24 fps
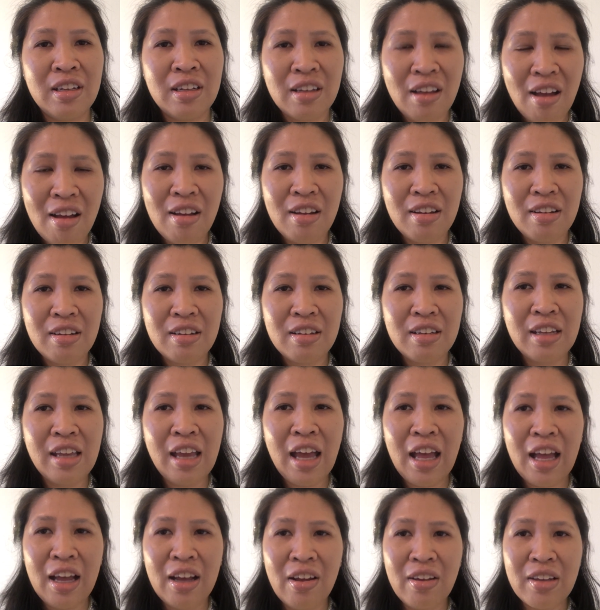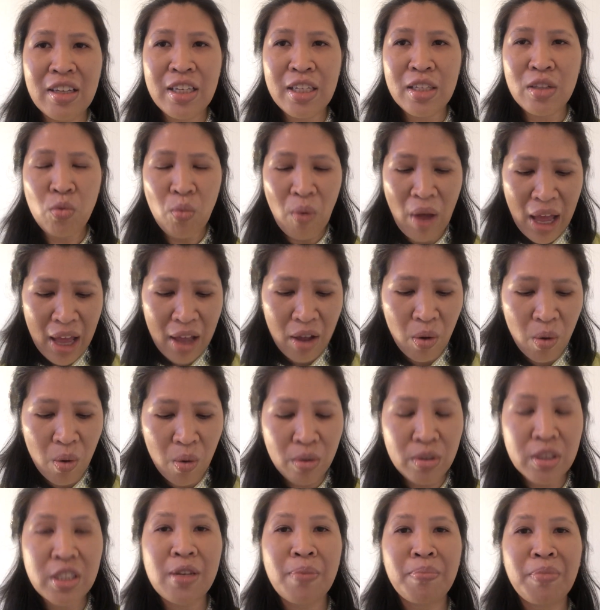ก็เนี่ยค่ะก็คิดว่าคง
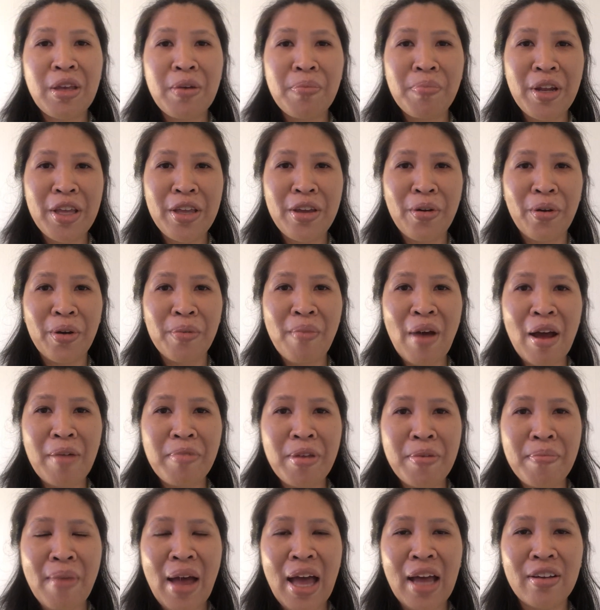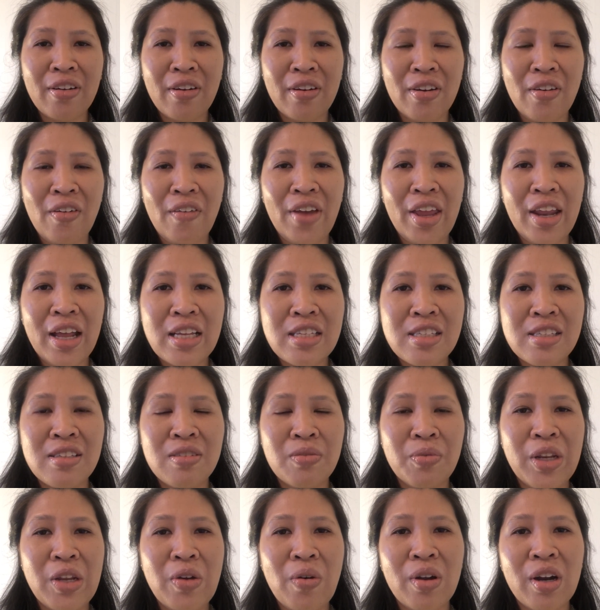จะมีประโยชน์บ้างไม่มากก็น้อยค่ะ
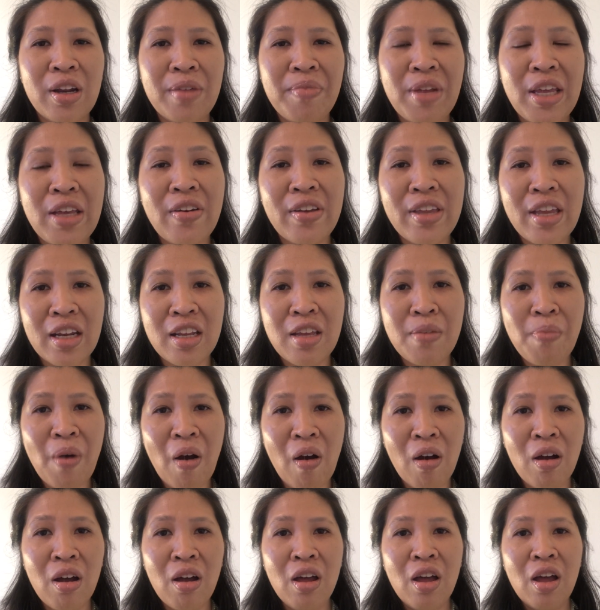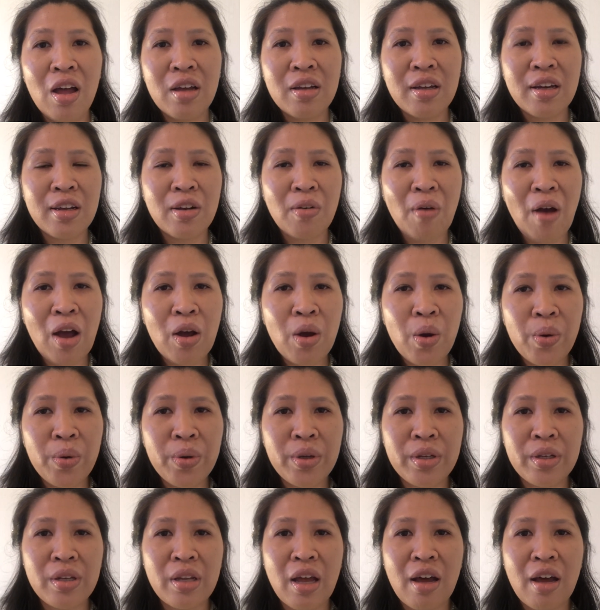วิดีโอคลิปนี้ก็อย่างที่บอกเกิดว่าคุณ